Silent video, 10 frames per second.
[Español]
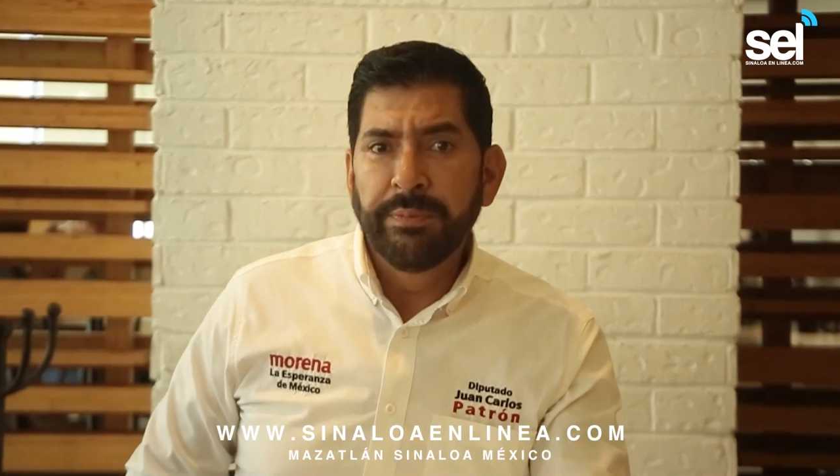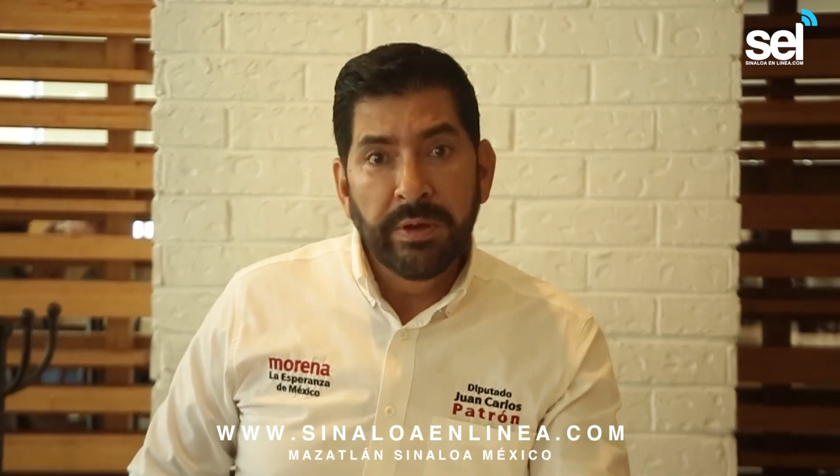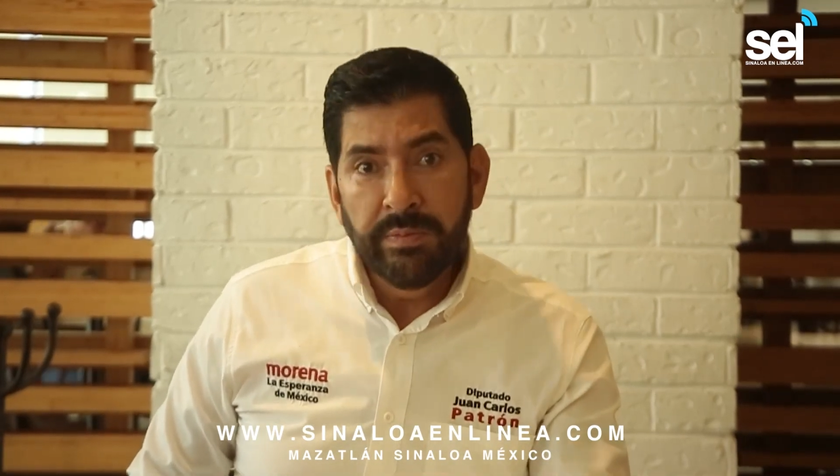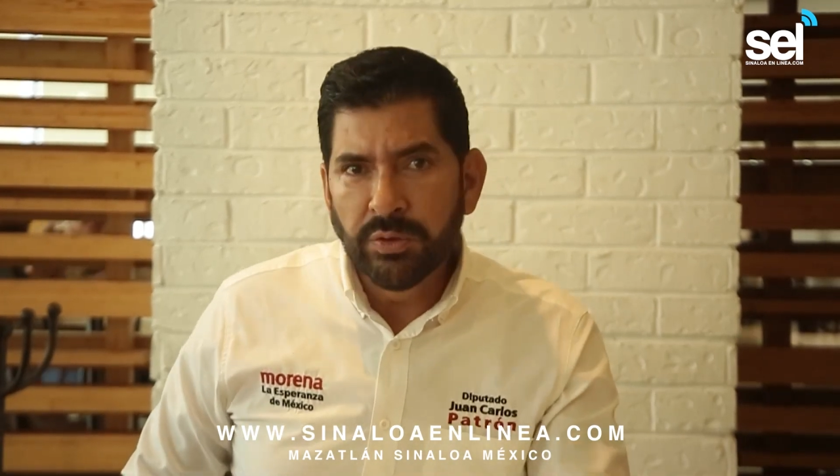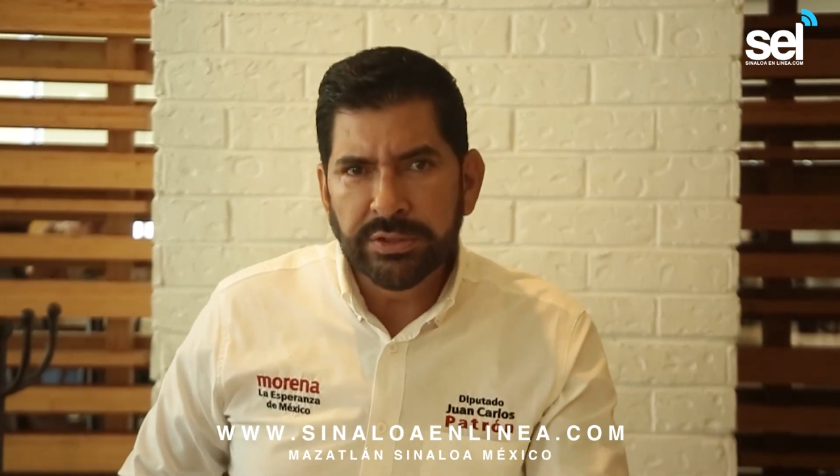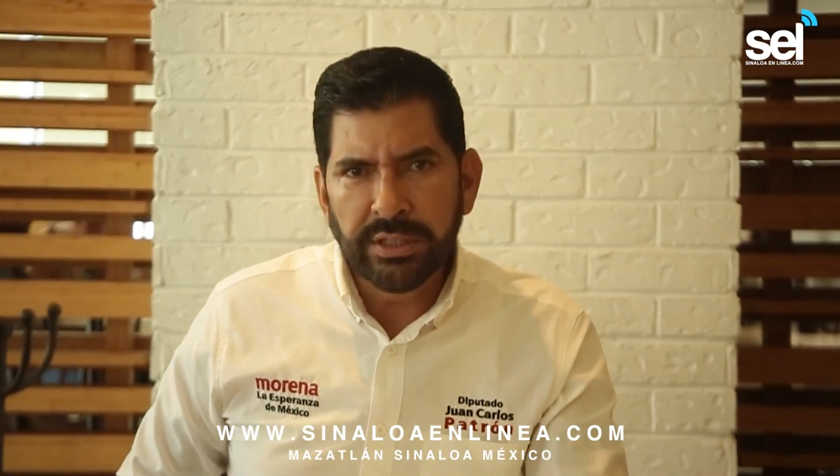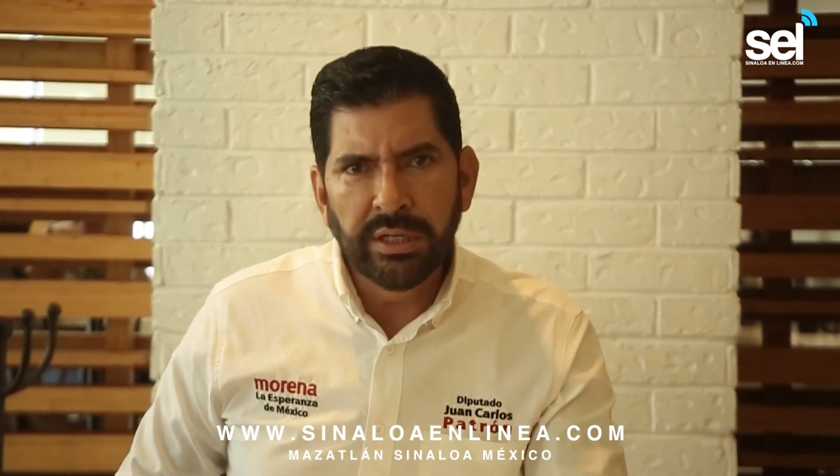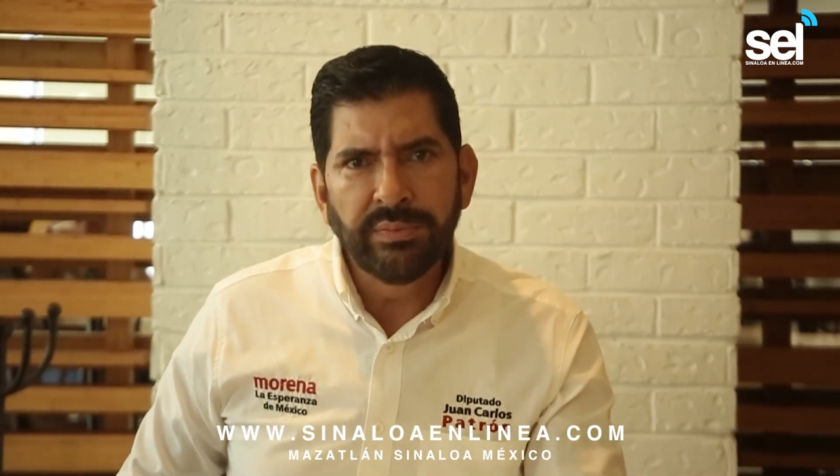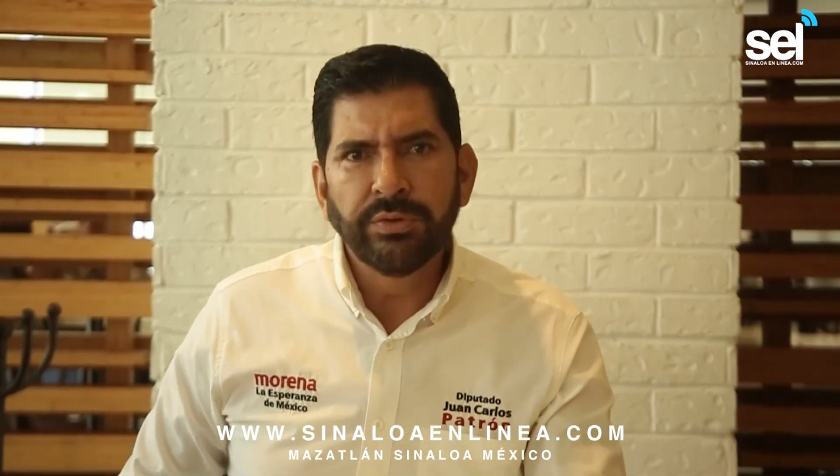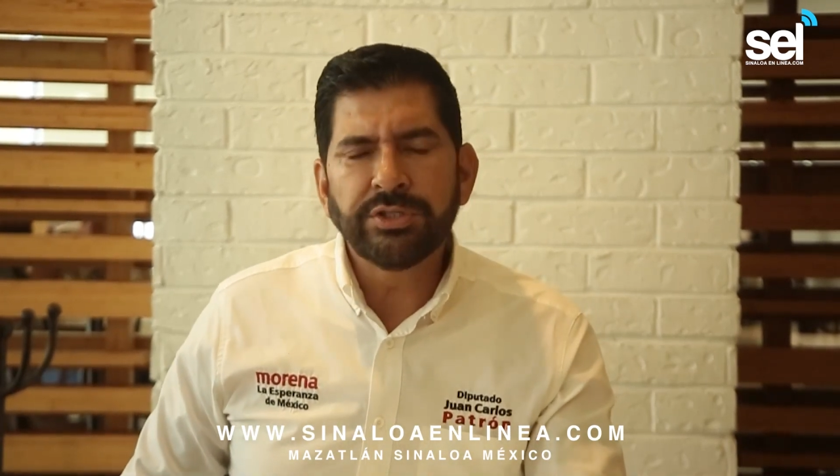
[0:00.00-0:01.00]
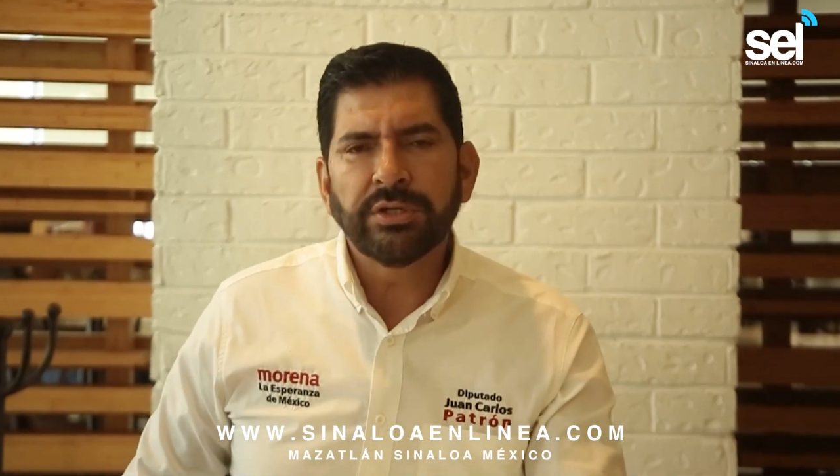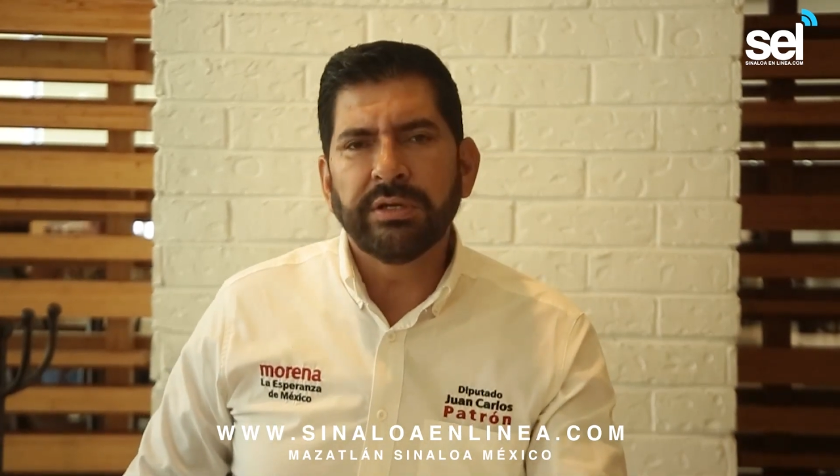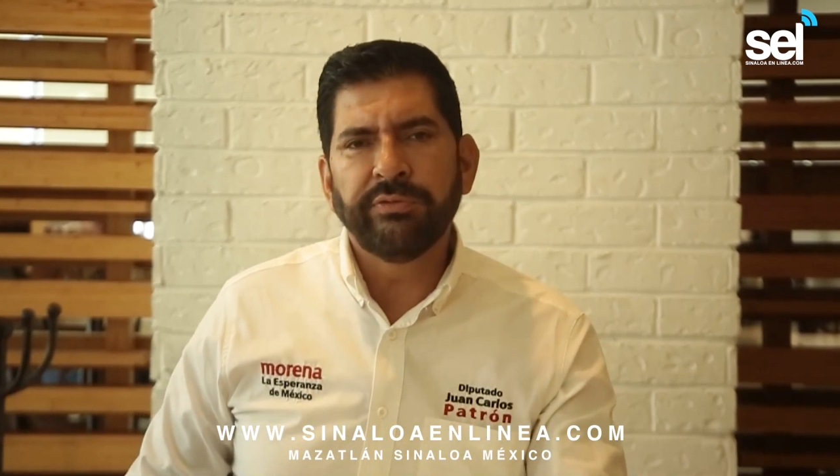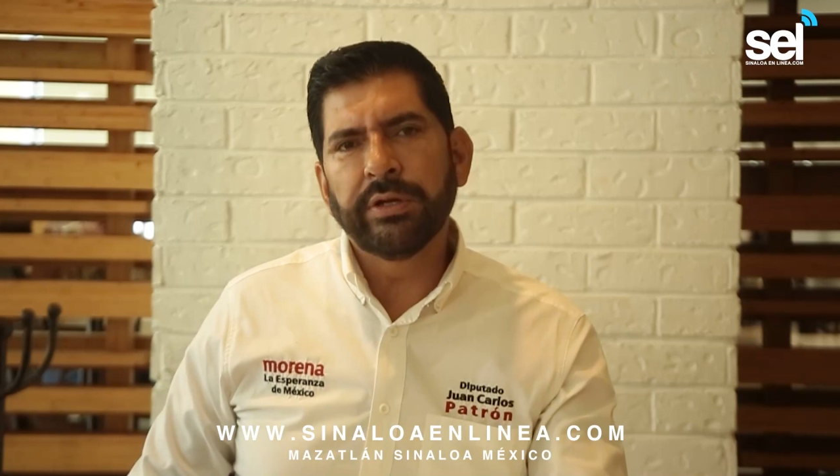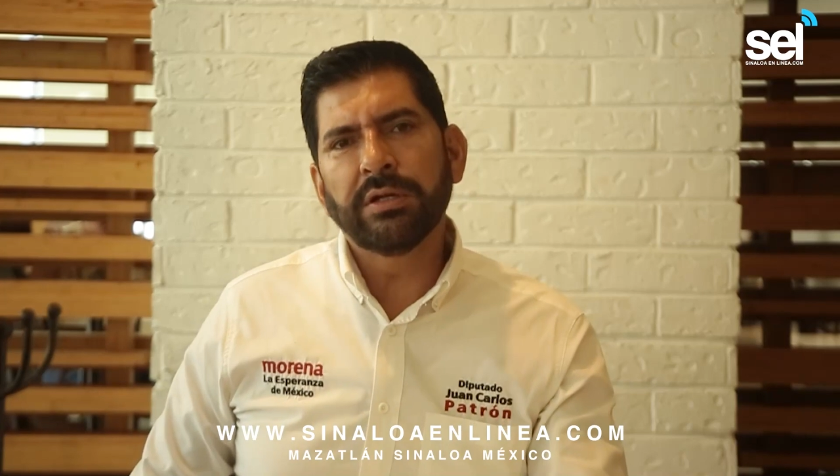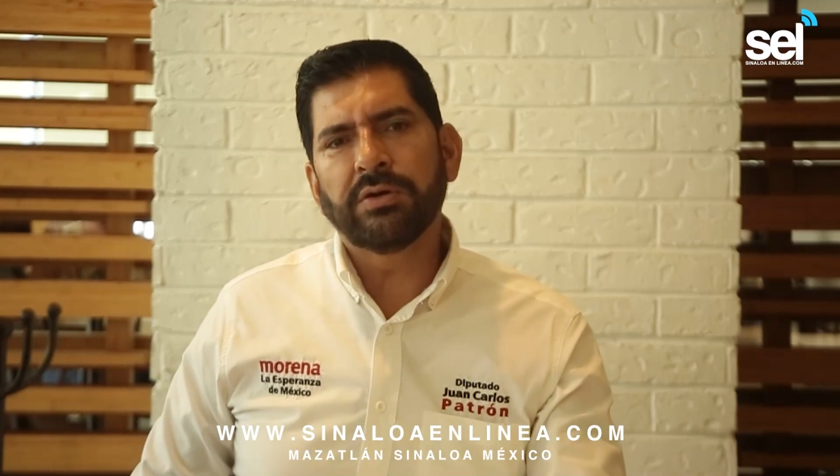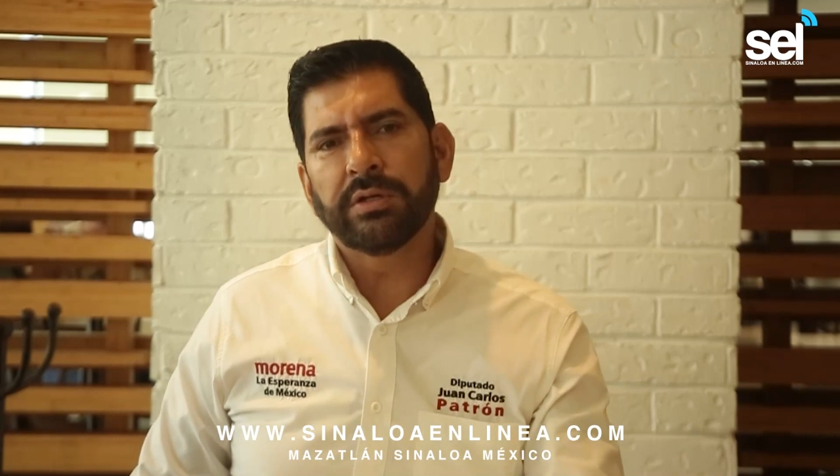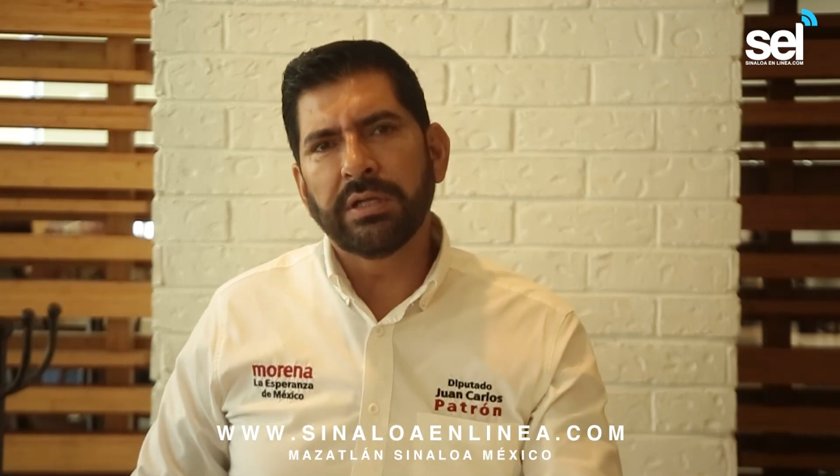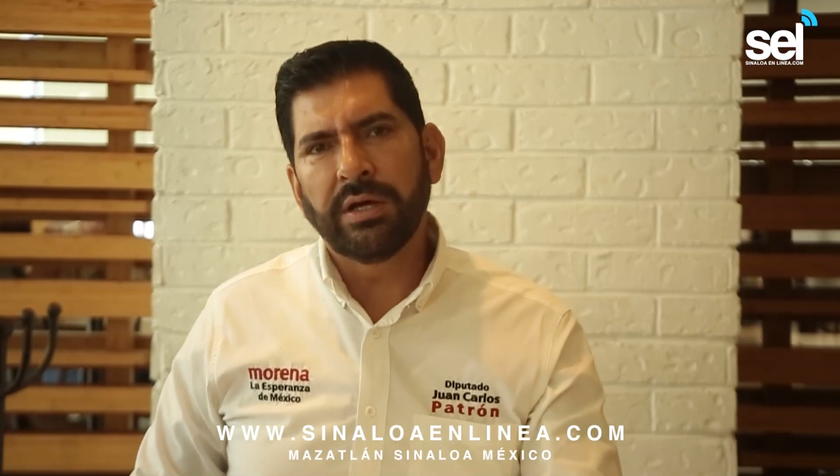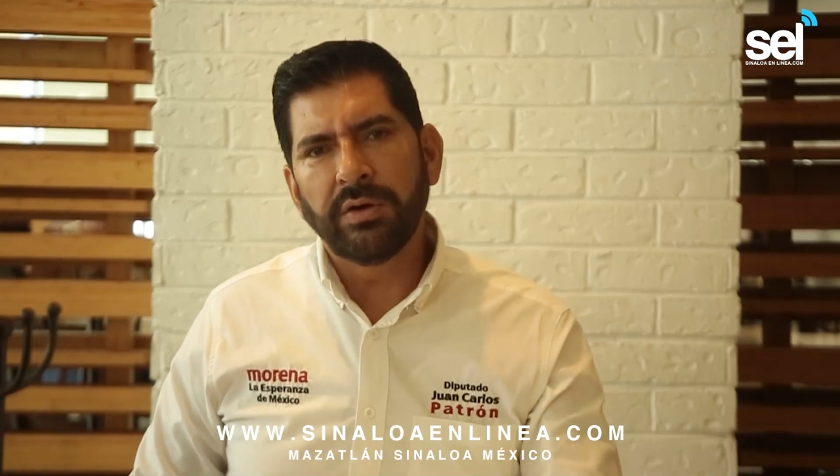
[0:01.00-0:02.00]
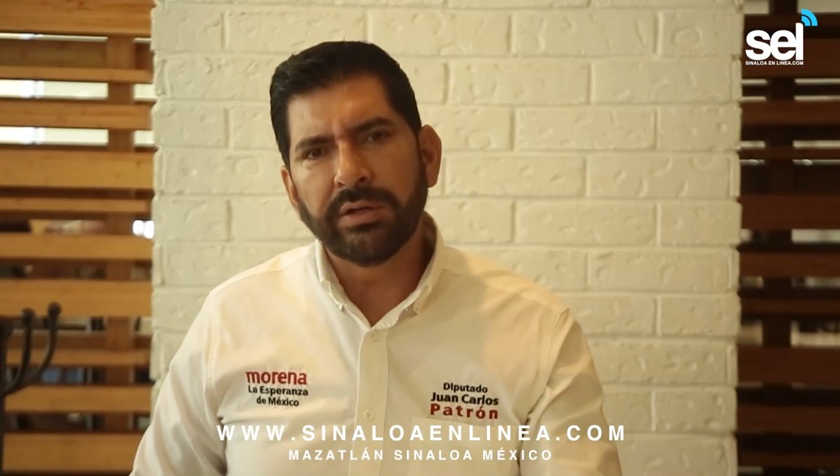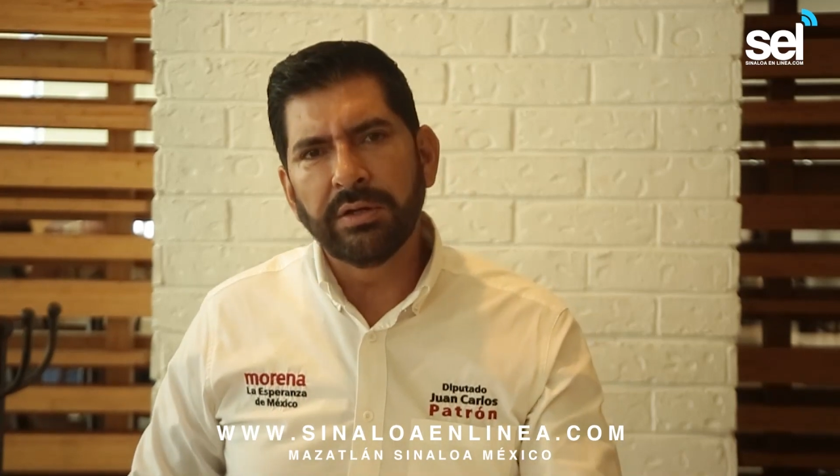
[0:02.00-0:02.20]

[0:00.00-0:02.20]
A mí me gustaría mucho que fuera el coordinador